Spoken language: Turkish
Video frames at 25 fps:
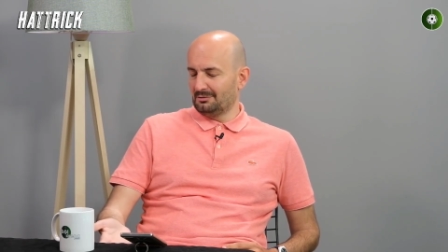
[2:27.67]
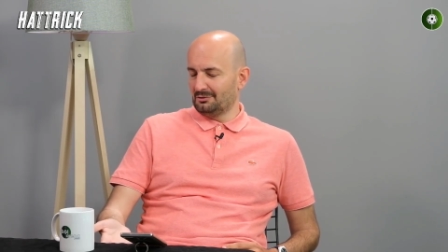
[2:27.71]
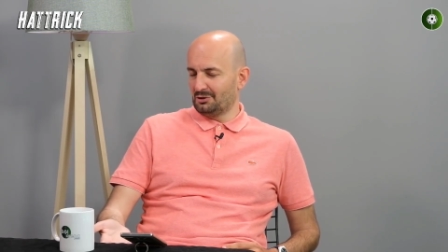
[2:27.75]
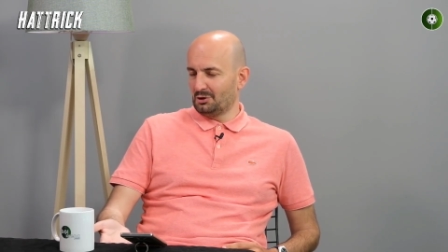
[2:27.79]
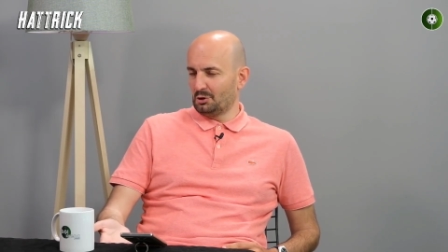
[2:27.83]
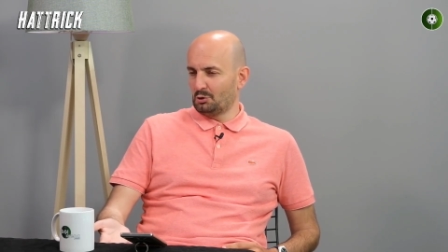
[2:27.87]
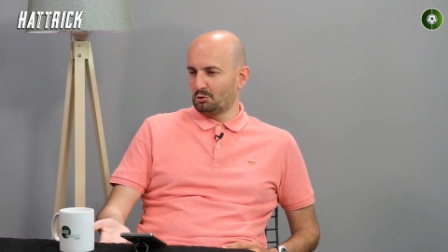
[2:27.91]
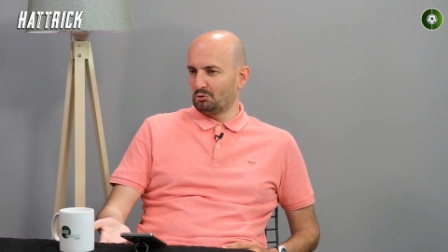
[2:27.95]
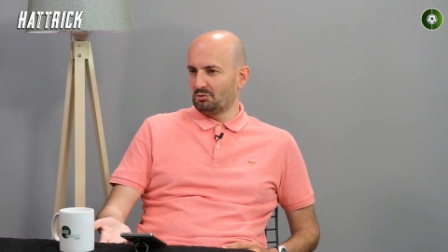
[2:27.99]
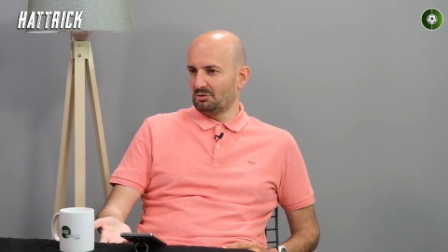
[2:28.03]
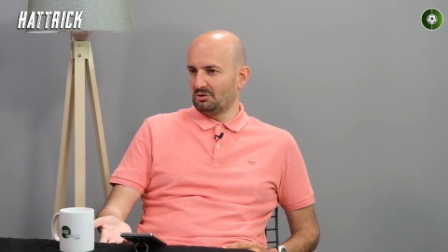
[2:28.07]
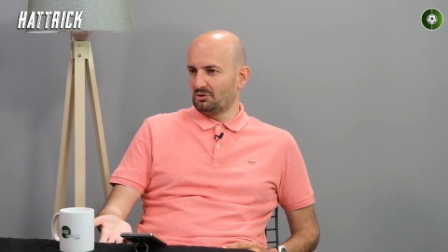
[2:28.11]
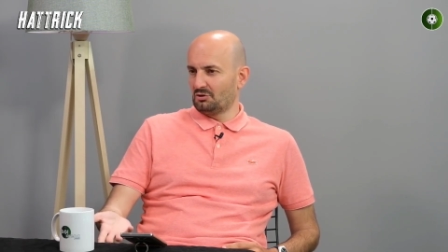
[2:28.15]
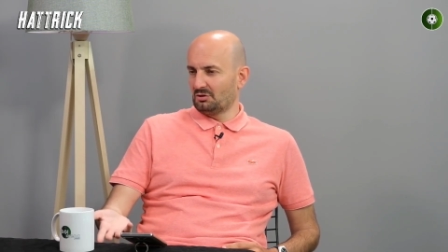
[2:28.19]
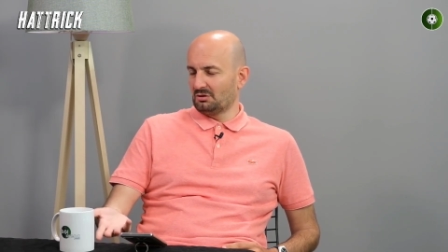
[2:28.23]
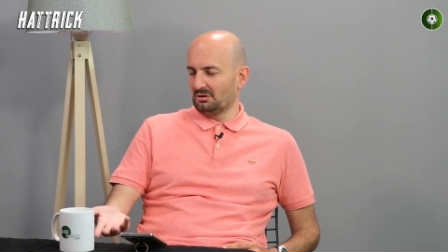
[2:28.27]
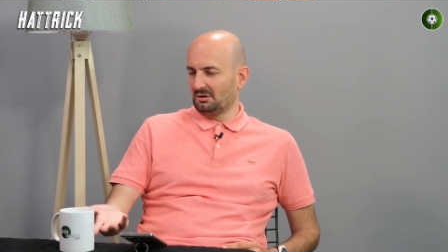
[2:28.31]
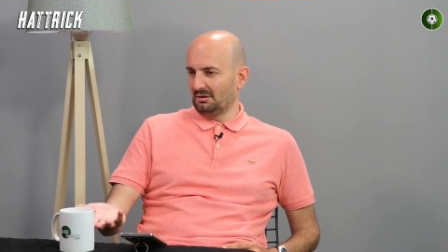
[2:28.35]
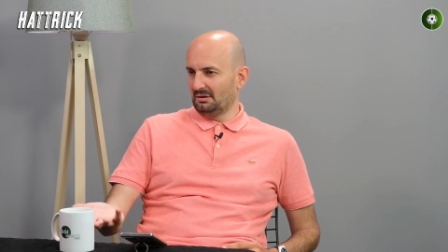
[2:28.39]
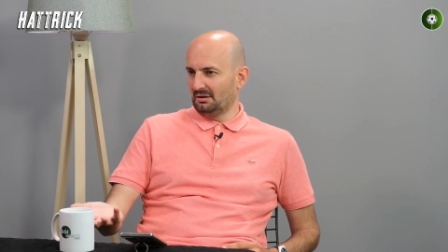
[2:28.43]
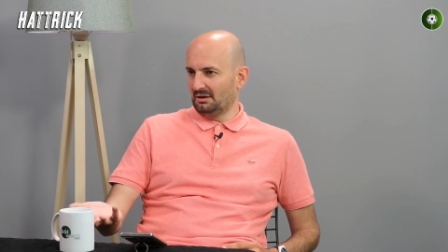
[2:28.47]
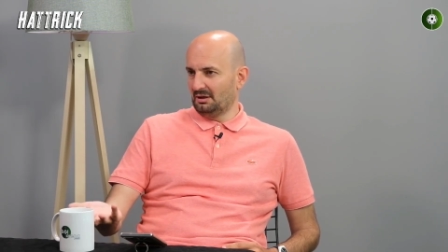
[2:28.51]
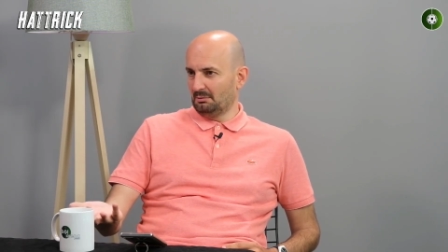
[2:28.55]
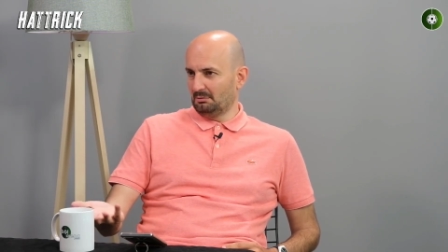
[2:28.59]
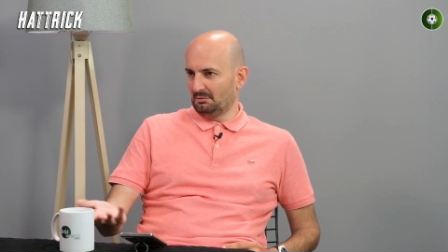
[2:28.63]
Jesus
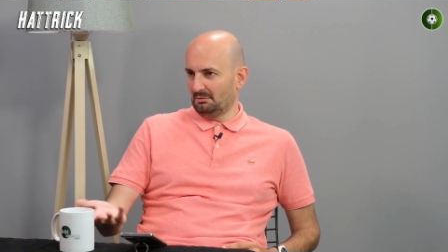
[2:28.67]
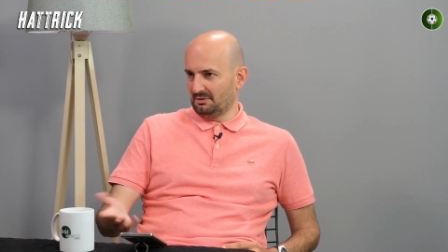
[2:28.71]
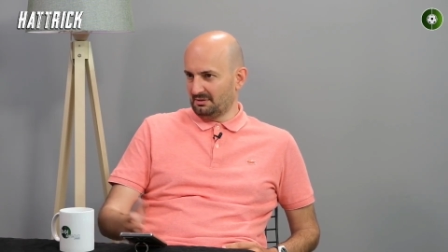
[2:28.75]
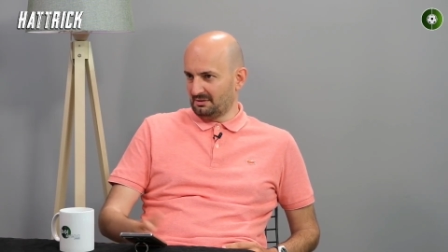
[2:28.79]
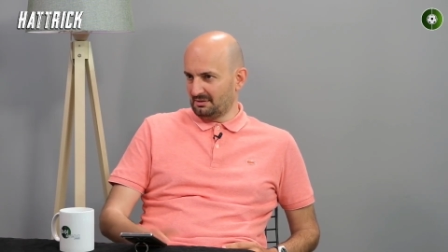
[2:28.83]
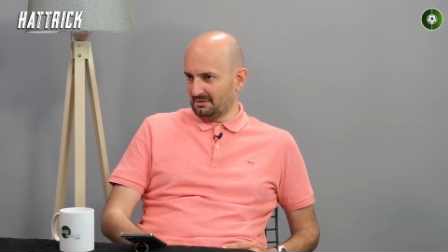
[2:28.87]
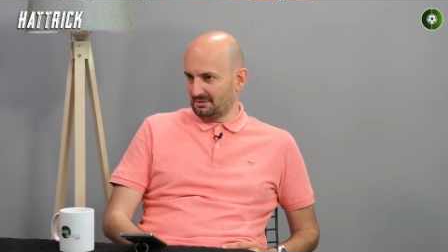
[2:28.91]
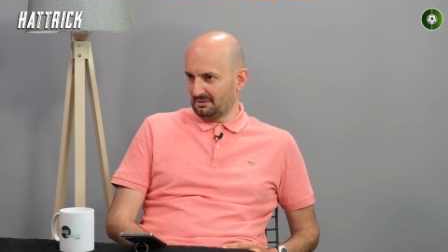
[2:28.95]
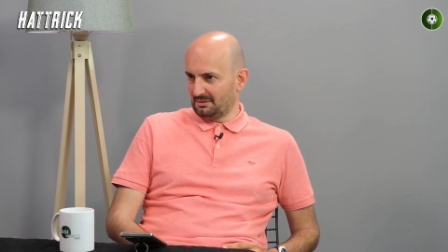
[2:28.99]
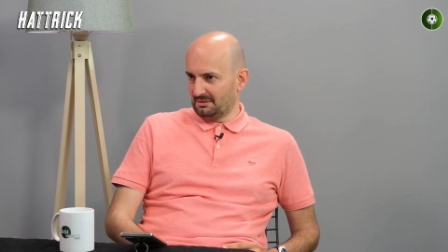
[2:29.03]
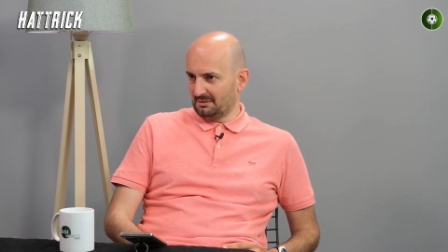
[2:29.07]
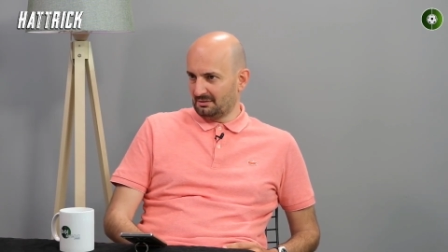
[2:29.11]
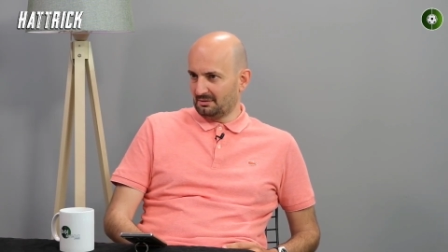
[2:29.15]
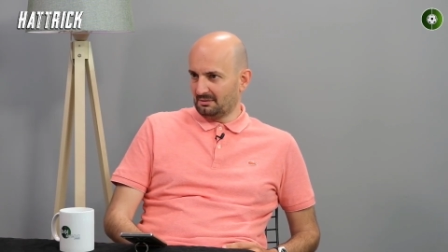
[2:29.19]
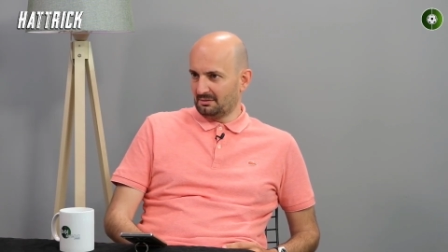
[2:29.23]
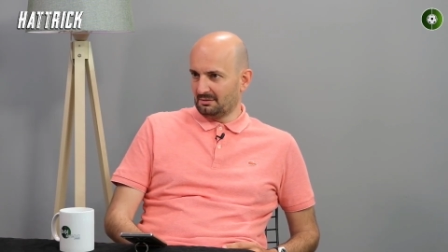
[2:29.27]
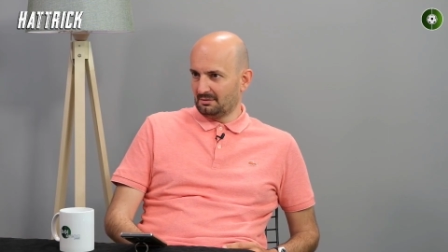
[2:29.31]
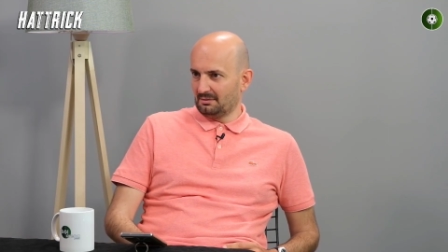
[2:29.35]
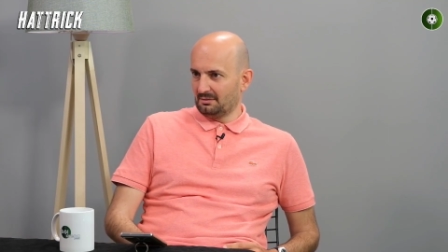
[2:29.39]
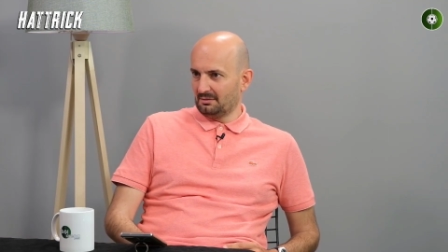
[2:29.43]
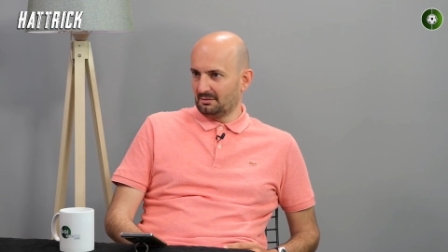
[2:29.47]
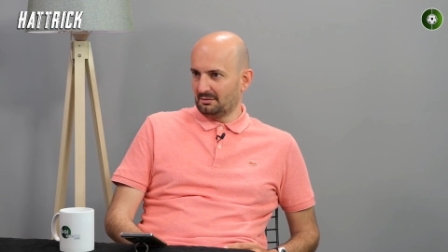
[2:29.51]
açıkladı diyebiliriz. Tabii tabii.